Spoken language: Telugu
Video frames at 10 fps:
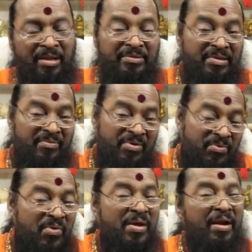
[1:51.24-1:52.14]

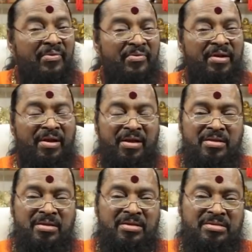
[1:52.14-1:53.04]
అంతవరకు వెళ్లకుండగా
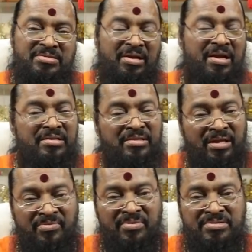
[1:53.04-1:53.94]
చక్కగా
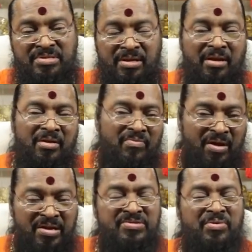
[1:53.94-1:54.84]
దయవ ఉంచి
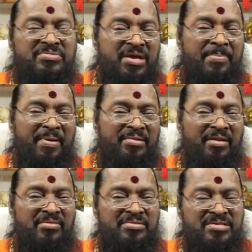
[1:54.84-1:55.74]
వన్స్ ఒకసారి
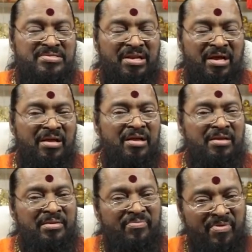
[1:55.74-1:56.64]
పెద్దలు చేసిన
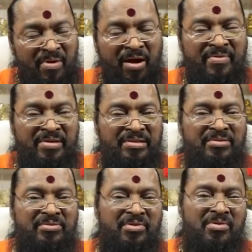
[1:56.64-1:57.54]
ఈ వివాహం
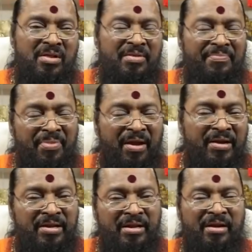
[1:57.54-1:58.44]
ఏదైతే ఉందో
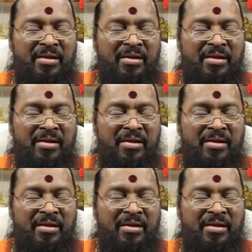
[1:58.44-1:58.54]
దాన్ని